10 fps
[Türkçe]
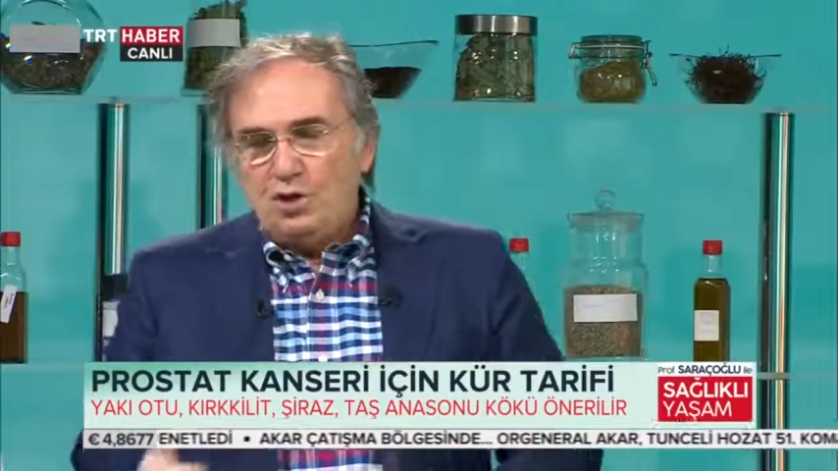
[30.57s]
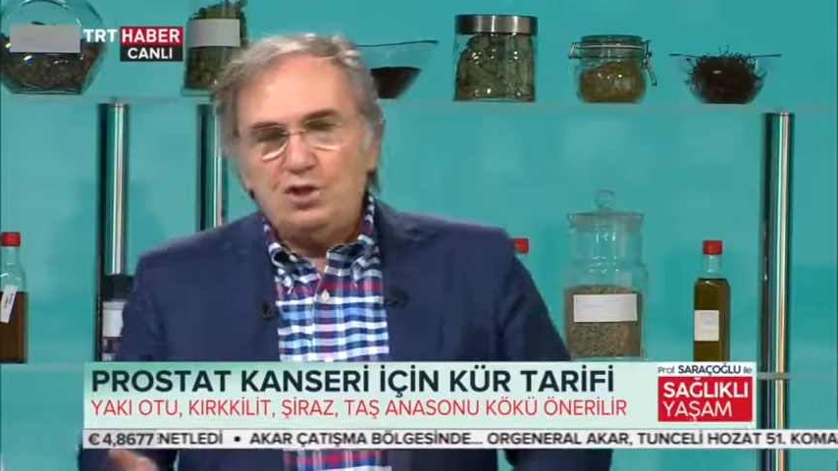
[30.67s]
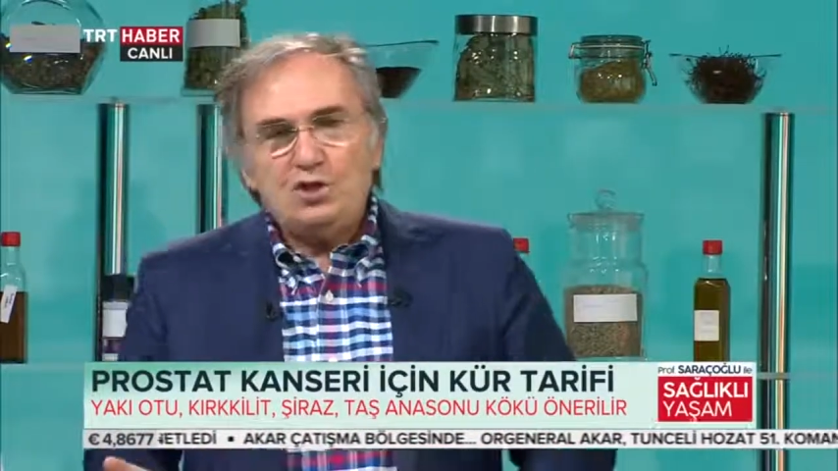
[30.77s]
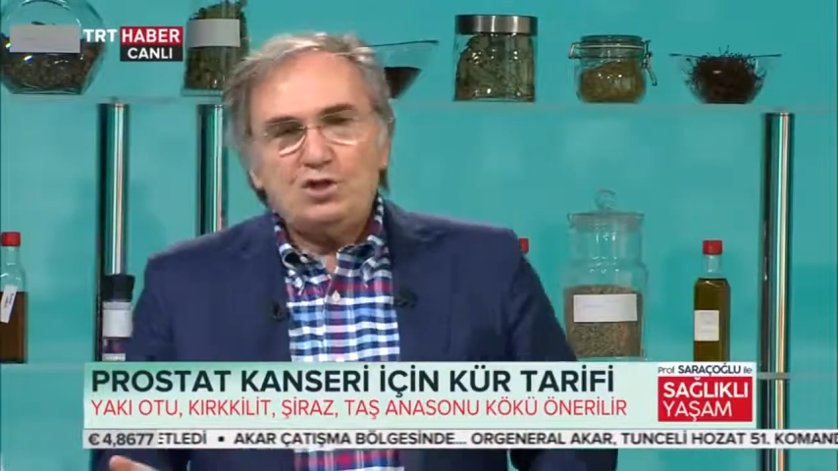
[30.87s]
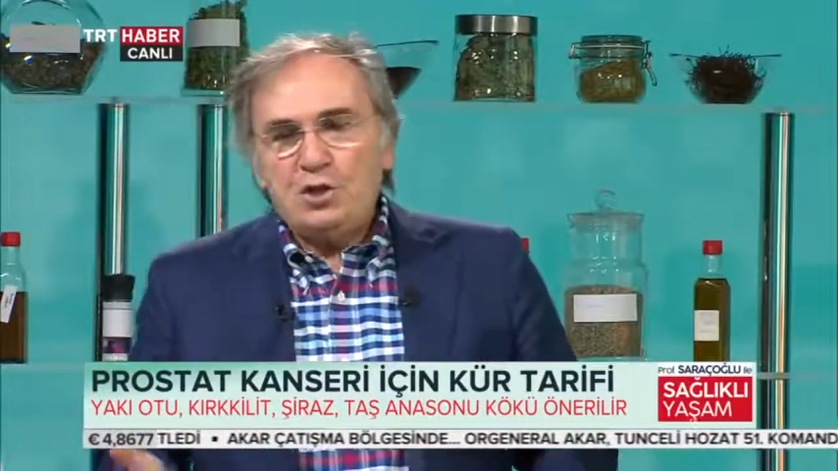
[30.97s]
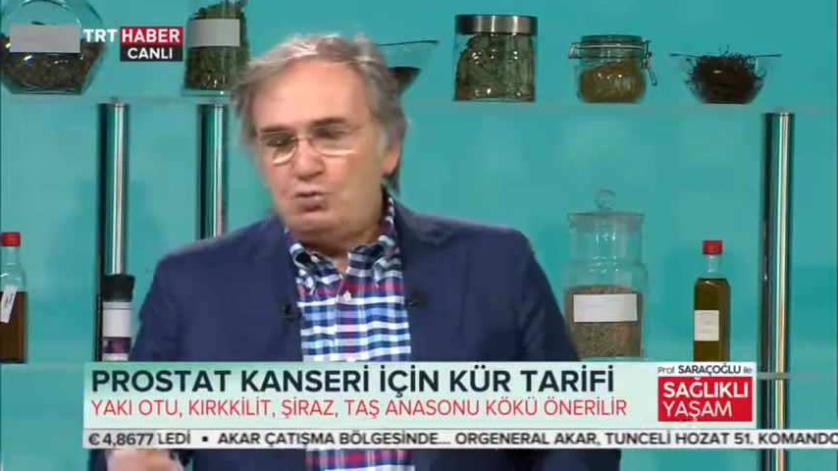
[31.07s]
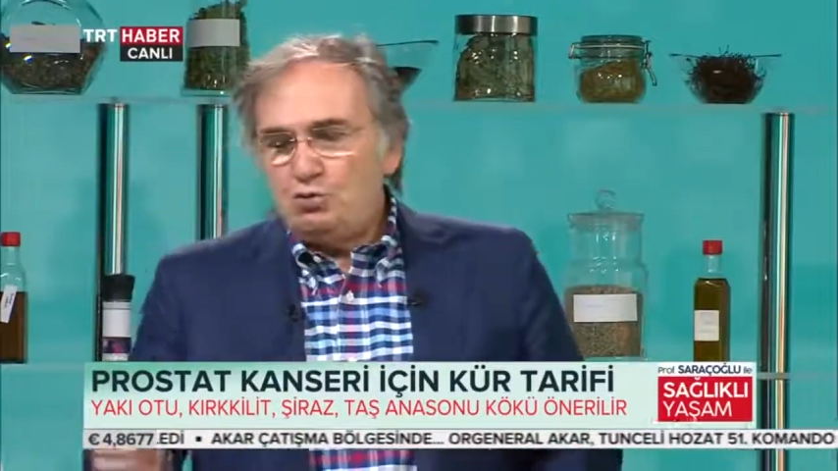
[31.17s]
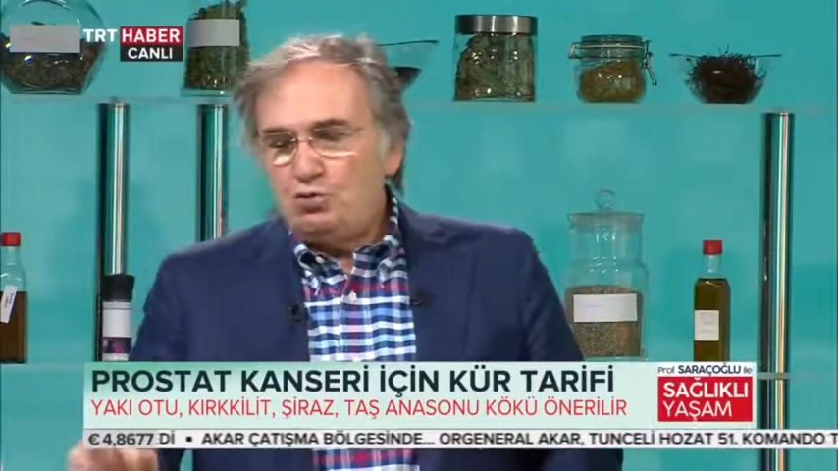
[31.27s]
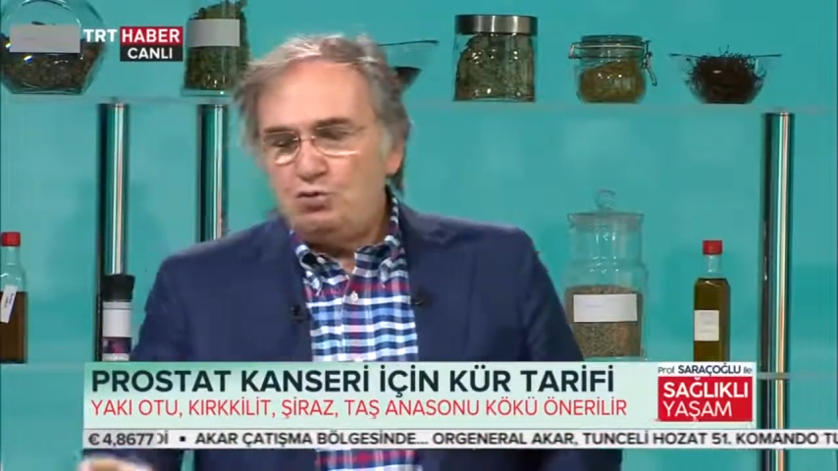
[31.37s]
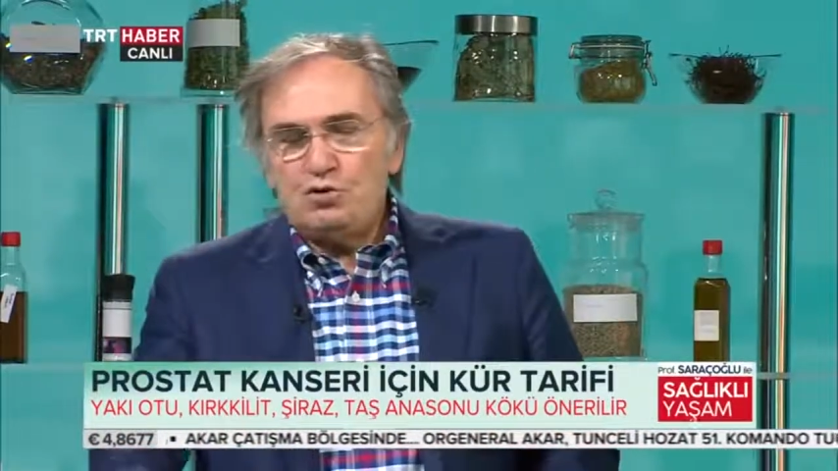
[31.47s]
İşte
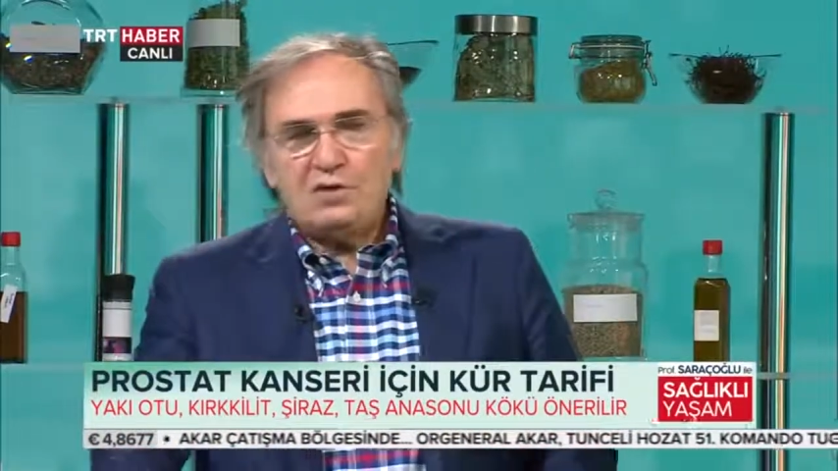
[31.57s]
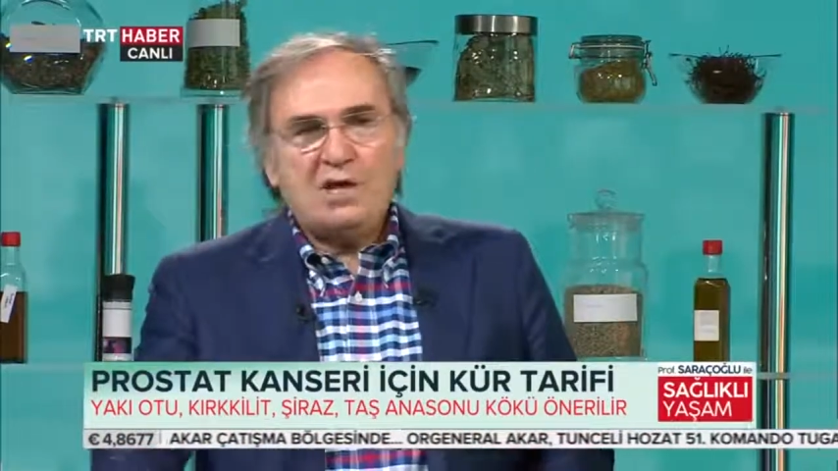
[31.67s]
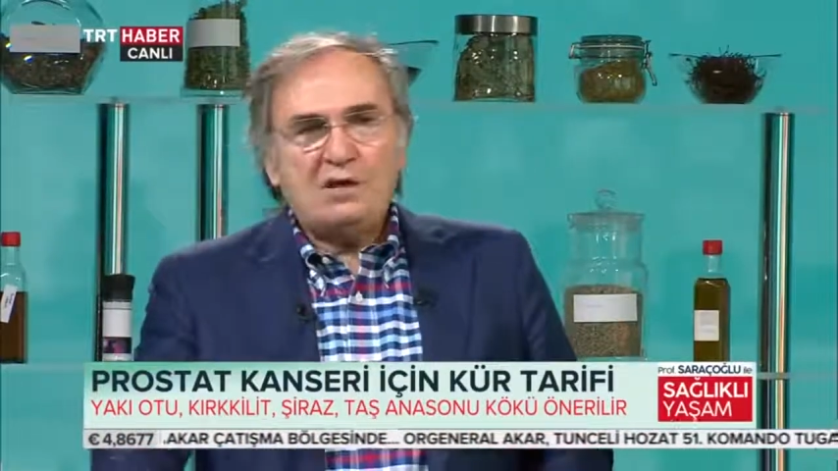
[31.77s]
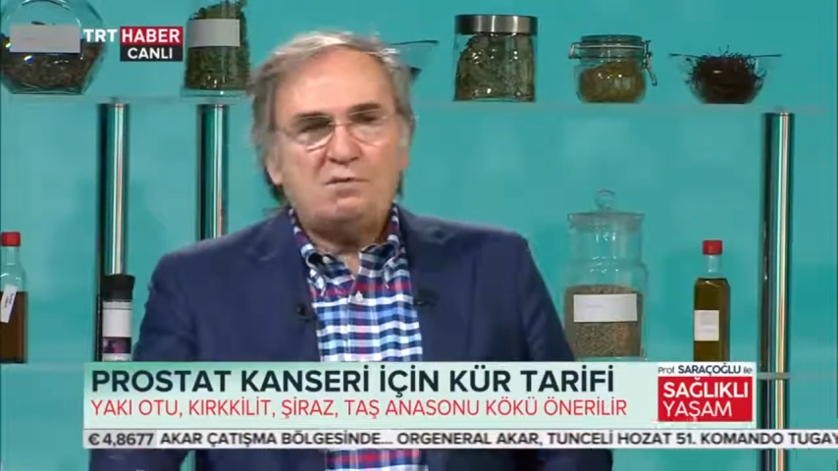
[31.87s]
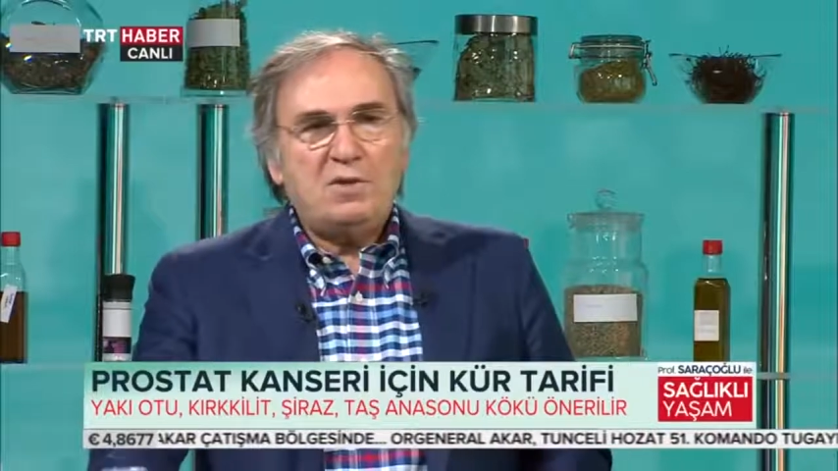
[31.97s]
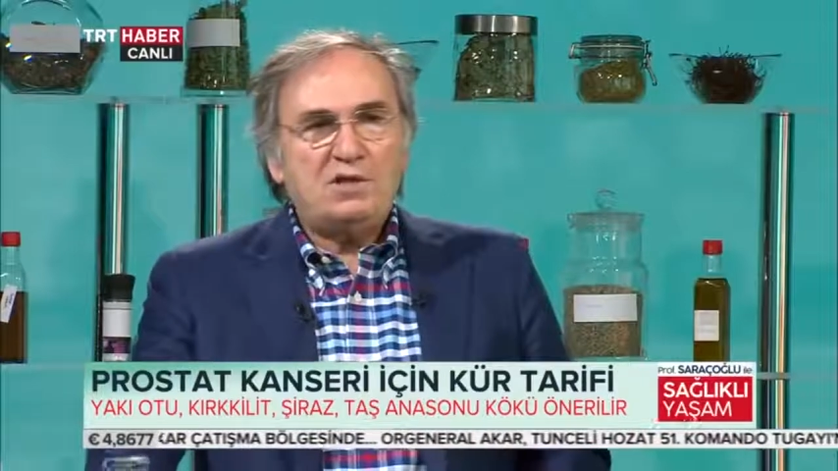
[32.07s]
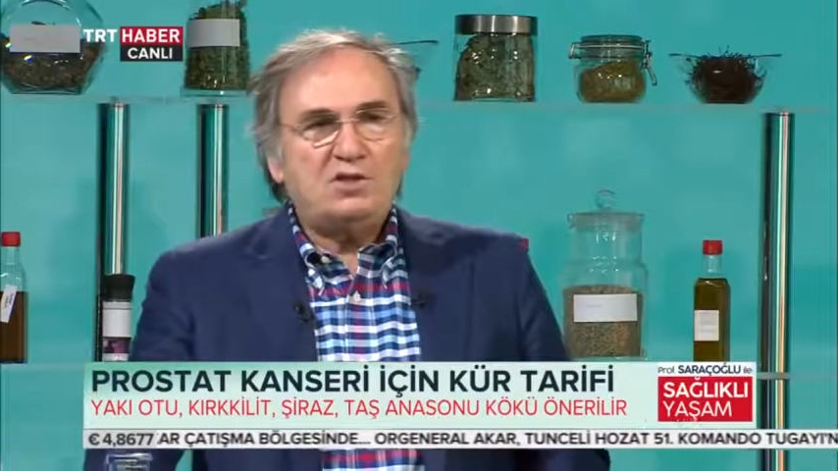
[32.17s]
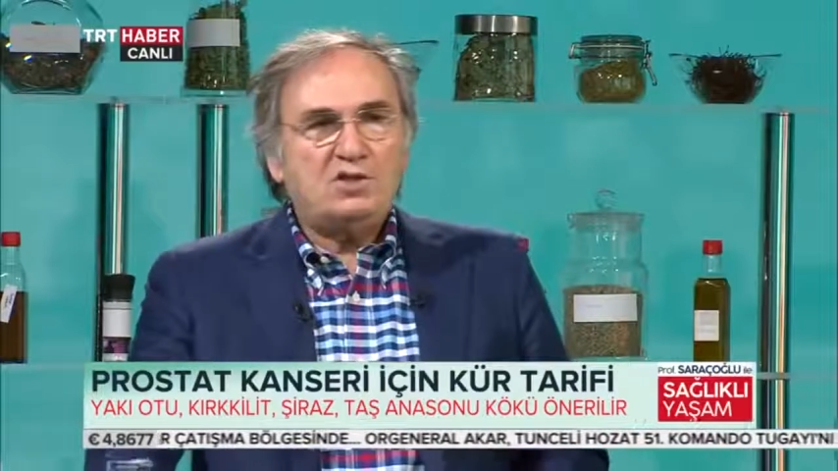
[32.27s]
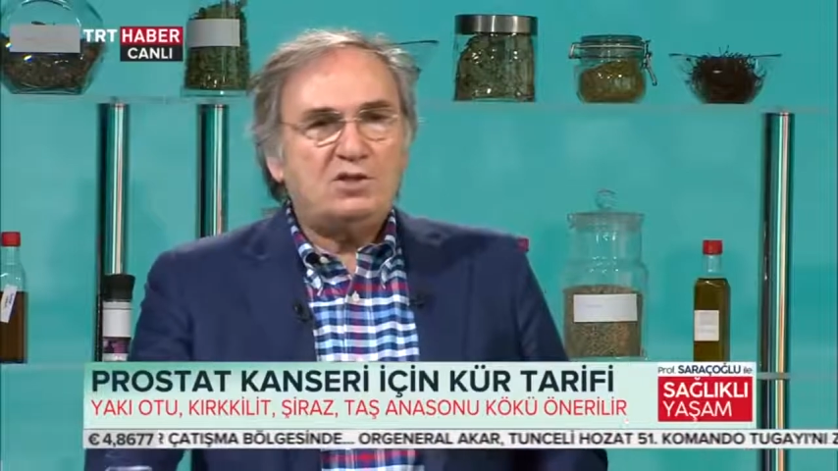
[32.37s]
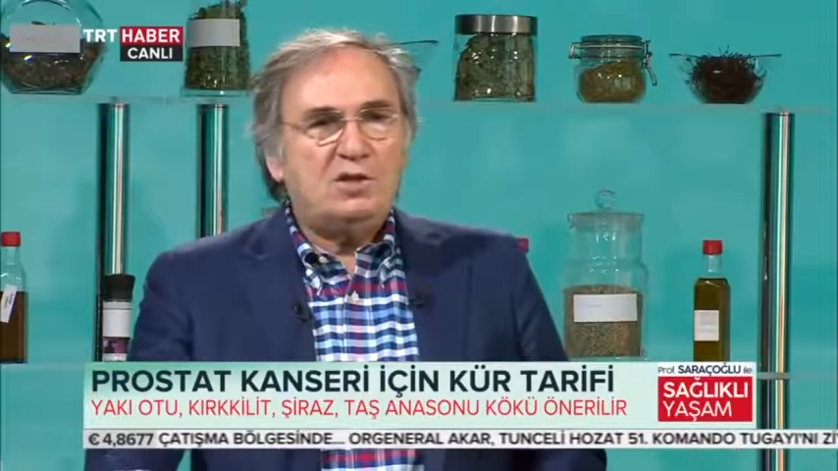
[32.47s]
bunu yükseltmek
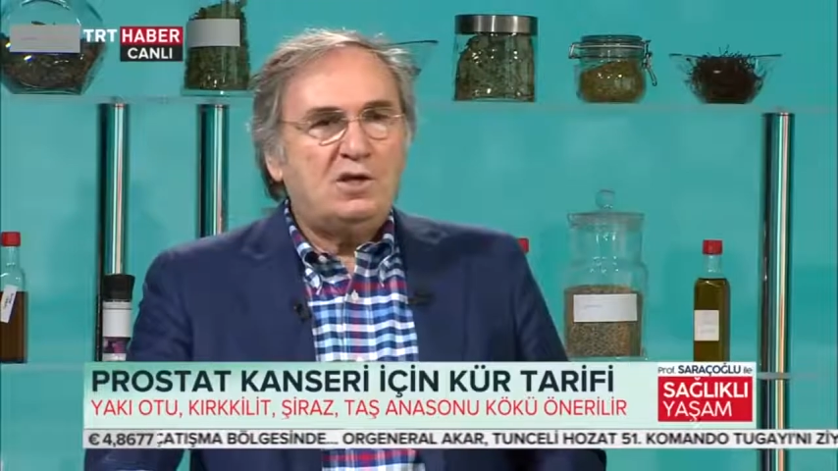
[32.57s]
için